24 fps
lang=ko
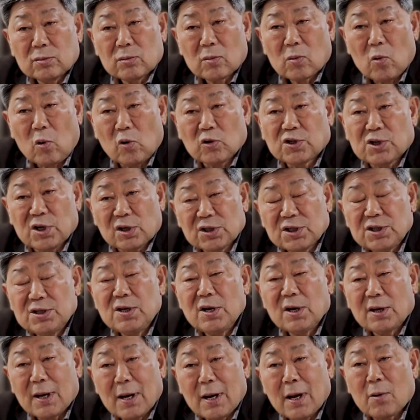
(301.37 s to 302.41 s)
곧
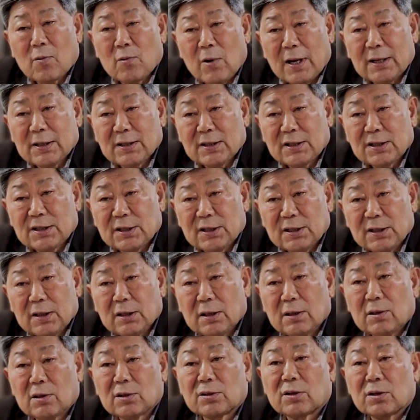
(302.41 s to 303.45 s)
정신력이라고 했듯이
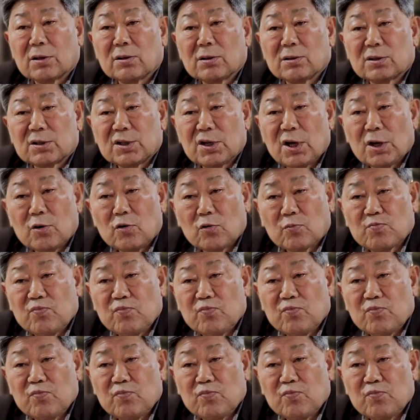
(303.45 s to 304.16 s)
어떤 체력